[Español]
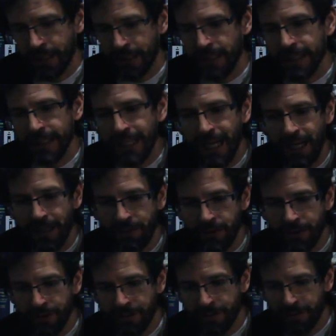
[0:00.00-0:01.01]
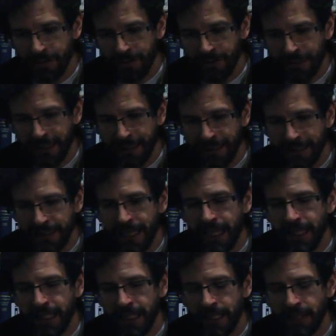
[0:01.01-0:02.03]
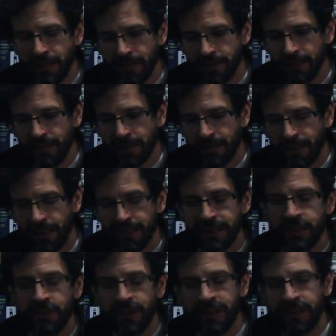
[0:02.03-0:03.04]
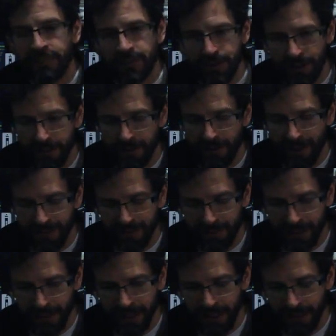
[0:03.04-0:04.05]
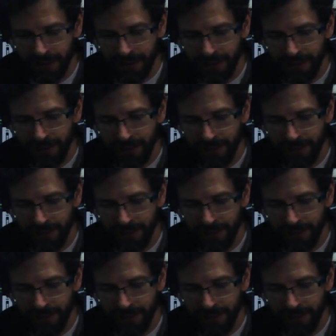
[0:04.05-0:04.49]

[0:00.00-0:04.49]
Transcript: Y digamos que te sale el 50% de las veces